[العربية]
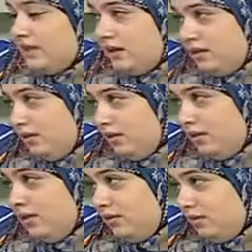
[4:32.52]
دي
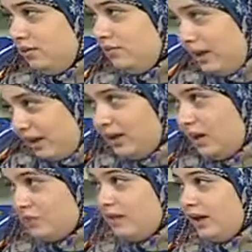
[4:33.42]
مكانها
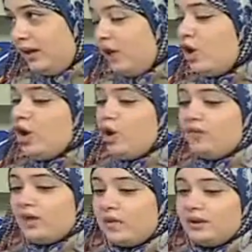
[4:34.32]
بيتباع هناك
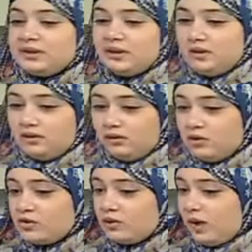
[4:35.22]
وفي خامات تانية
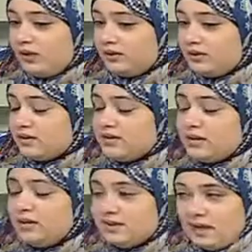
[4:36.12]
الالماظ والحاجات
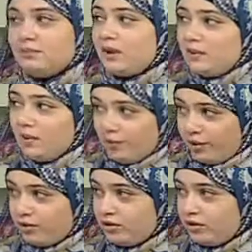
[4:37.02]
الكريستال دي ساعات بجيبها من
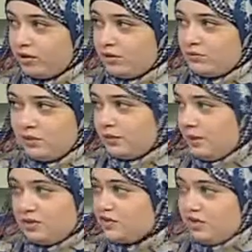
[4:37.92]
بره ما
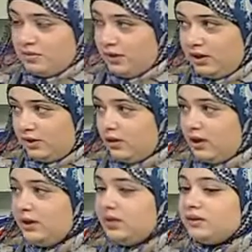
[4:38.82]
بتبقاش من هنا
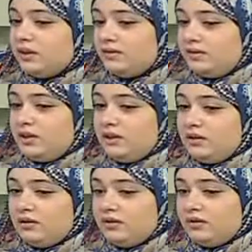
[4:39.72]
لان انا في
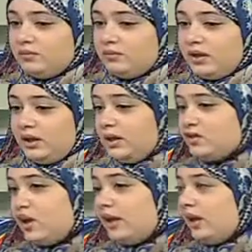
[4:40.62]
آه، يعني انا
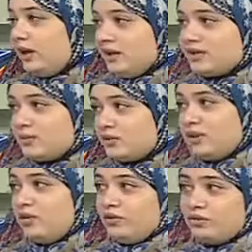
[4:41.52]
شغاله على كذا
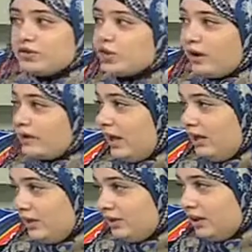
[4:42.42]
مستوى في مستويات
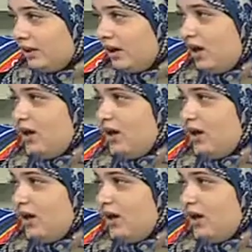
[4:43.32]
عاليه جدا